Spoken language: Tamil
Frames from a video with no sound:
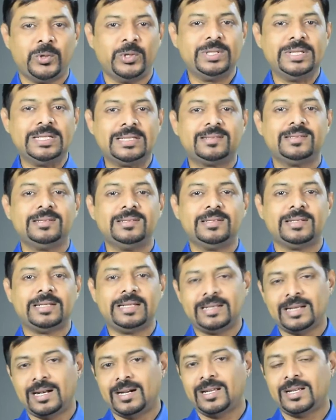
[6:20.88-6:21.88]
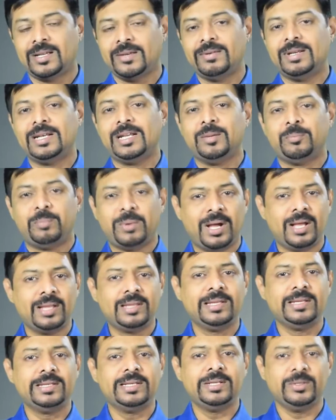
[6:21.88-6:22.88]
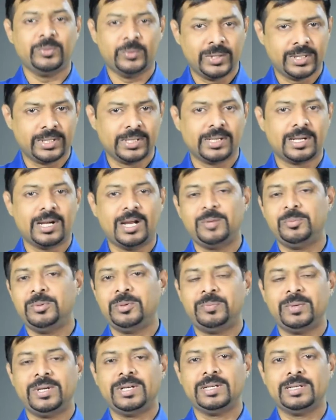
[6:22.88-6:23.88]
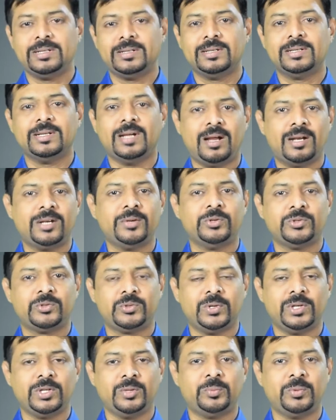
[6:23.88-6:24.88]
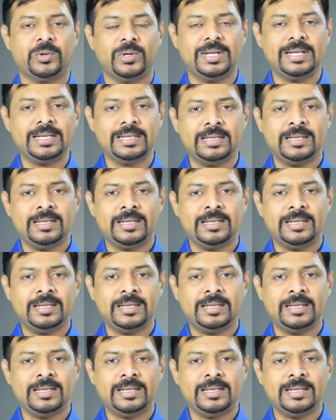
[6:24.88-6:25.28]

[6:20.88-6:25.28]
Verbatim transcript: போதித்து நீ நடக்க வேண்டிய பாதையை உனக்கு காண்பிப்பேன் என்று ஆண்டவர் சொன்னது போல